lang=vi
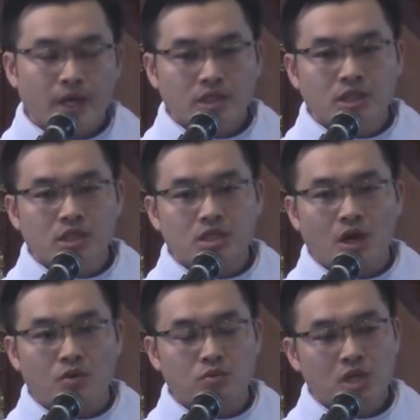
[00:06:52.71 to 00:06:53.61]
Như
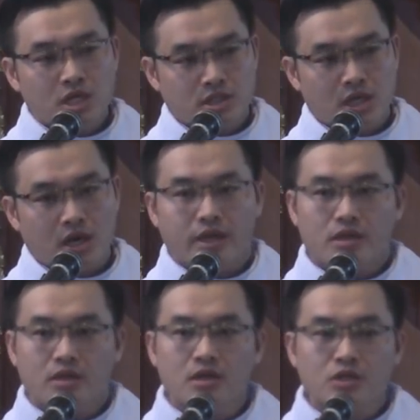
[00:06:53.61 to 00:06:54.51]
trong giờ hành
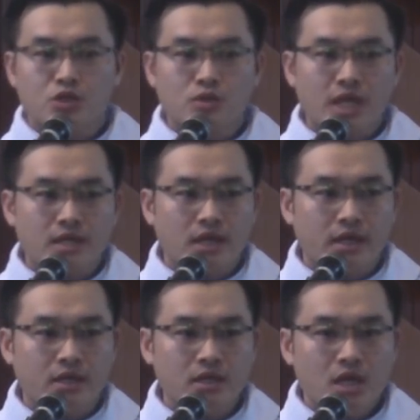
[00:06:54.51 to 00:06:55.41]
hương chúng ta
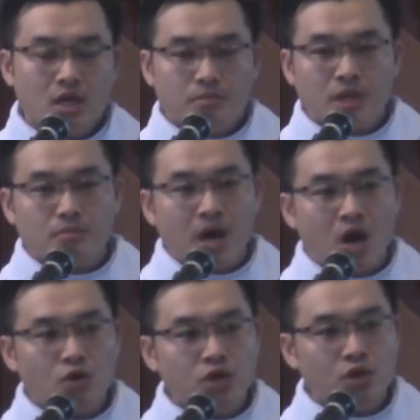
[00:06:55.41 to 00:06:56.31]
thấy biết
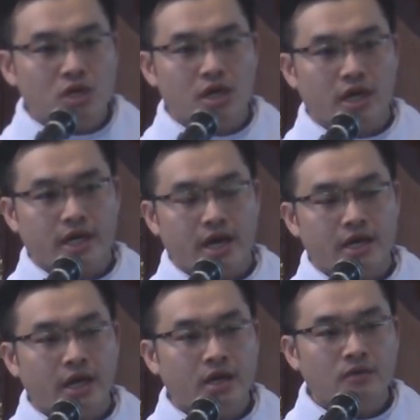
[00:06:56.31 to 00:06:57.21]
bao nhiêu người đã
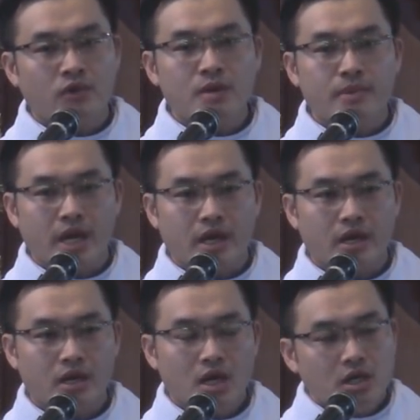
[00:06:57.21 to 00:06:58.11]
đến với mẹ,
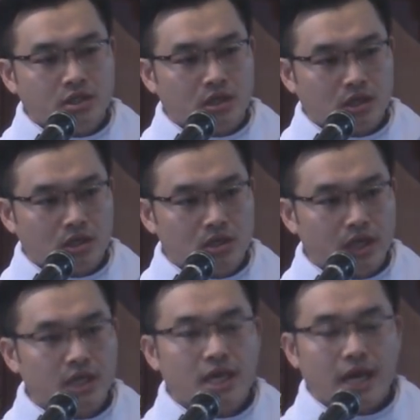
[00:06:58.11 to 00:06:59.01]
những
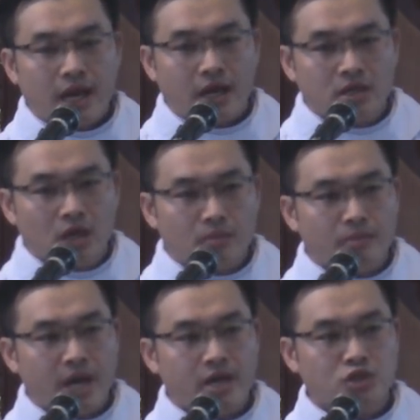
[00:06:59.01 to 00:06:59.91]
người đã được
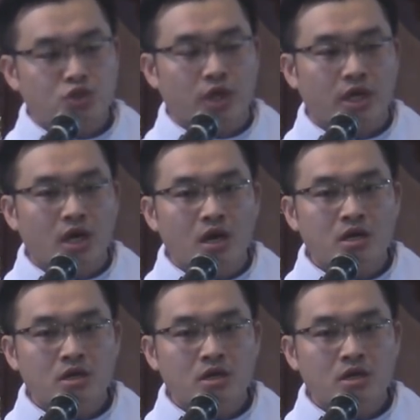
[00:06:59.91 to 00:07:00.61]
mẹ truyền ơn,